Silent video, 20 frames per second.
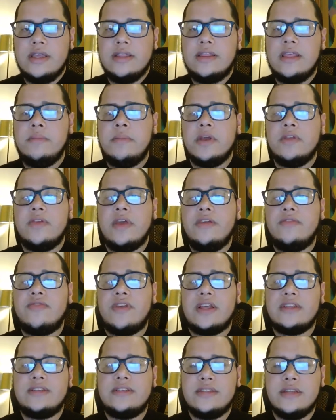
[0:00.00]
Tem medo da
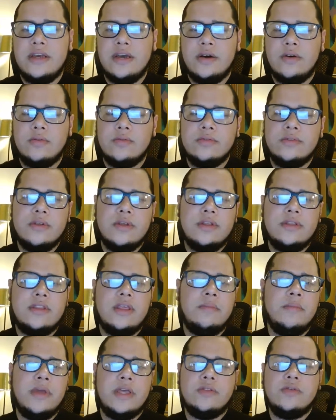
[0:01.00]
inflação,
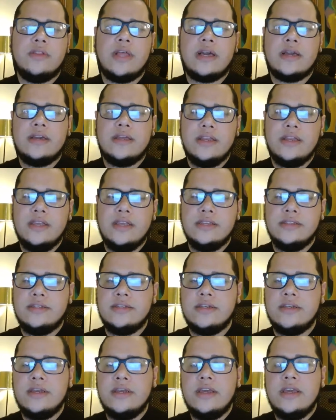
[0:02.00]
tem medo da
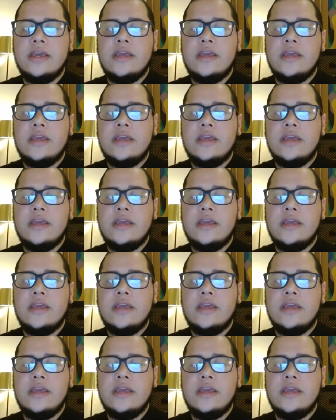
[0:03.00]
crise,